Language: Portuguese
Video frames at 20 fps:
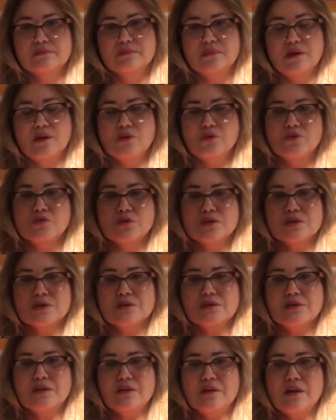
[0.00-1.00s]
Alguns
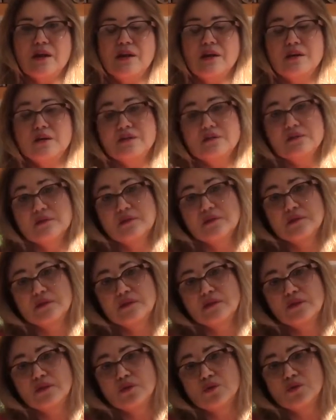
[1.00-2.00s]
aceitaram,
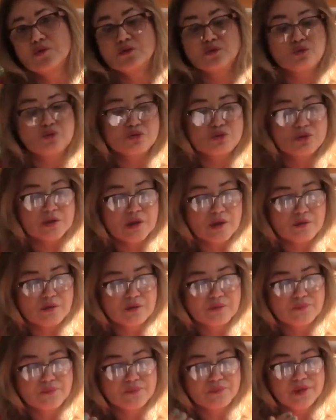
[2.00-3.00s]
outros
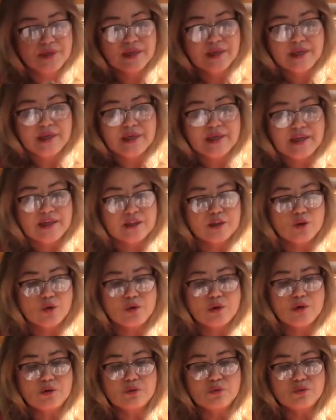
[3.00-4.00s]
não.
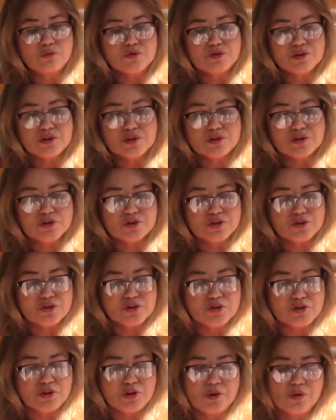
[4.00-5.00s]
Então ele não
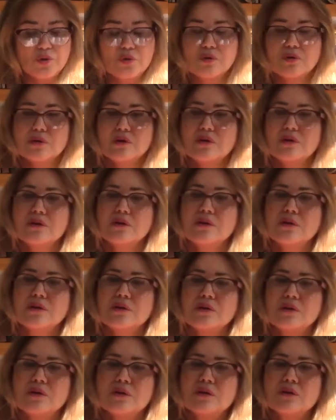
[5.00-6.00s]
desistiu
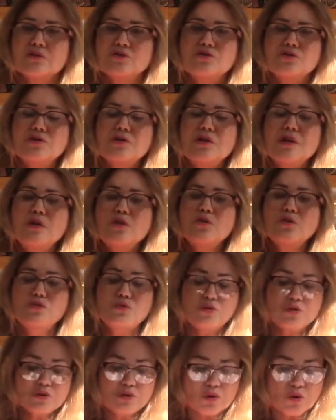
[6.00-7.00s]
de
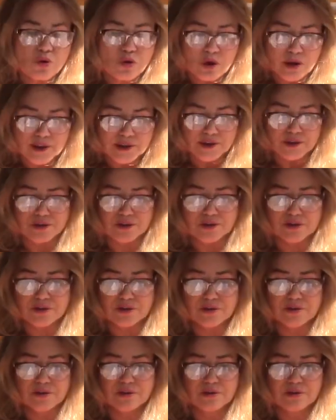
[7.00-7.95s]
nenhum de nós.